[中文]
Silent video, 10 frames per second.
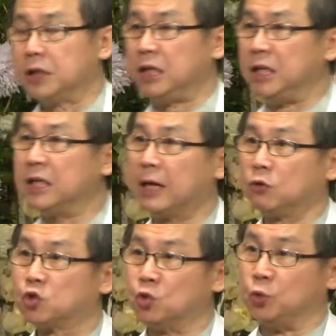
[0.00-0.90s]
提到
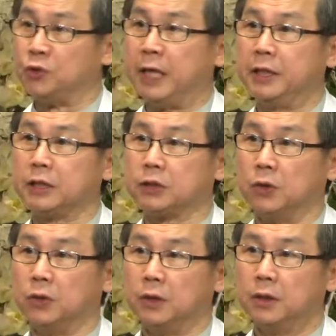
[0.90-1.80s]
祖先的时候，
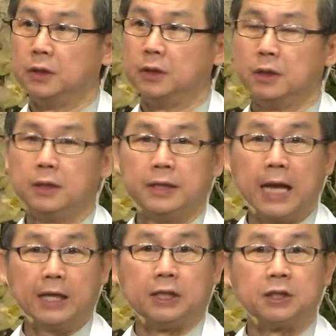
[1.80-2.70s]
那
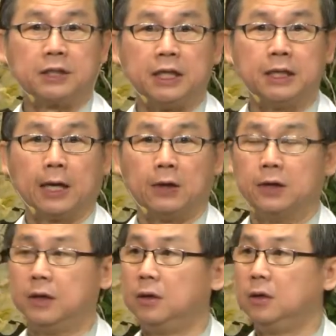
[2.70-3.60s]
里就提到，
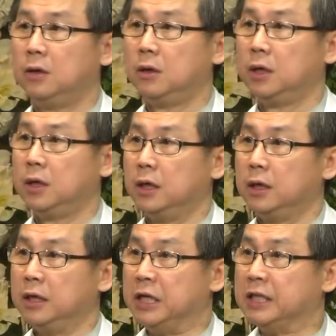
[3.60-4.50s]

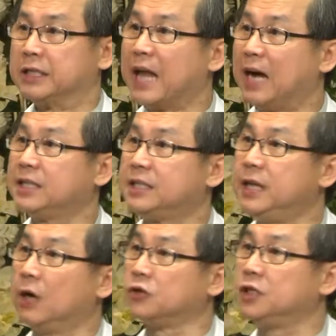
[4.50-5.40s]
你当
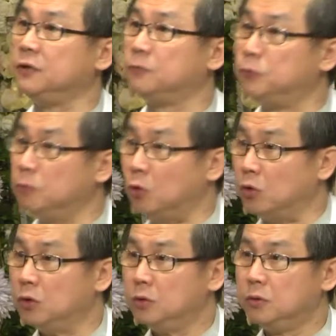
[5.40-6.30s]
孝敬父母，
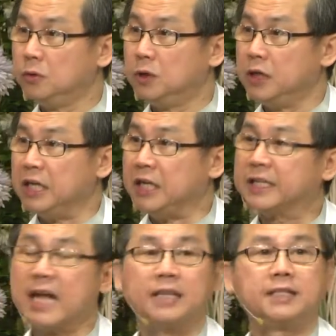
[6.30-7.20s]
你
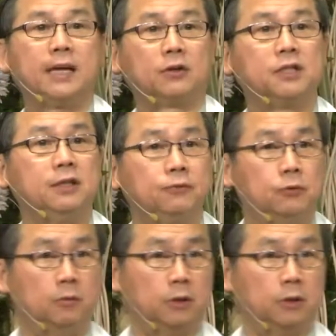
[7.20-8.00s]
当孝敬父母，